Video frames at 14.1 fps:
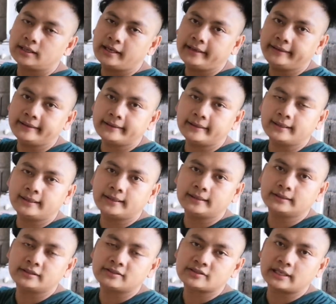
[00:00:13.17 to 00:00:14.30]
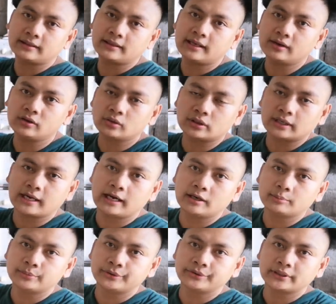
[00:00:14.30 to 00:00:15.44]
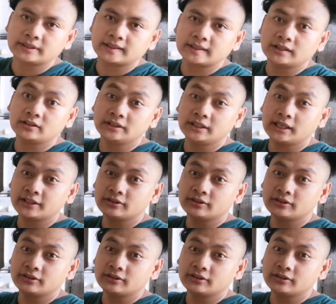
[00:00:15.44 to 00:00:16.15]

Nay nag-chat na ko kagahapon nga tanaw nila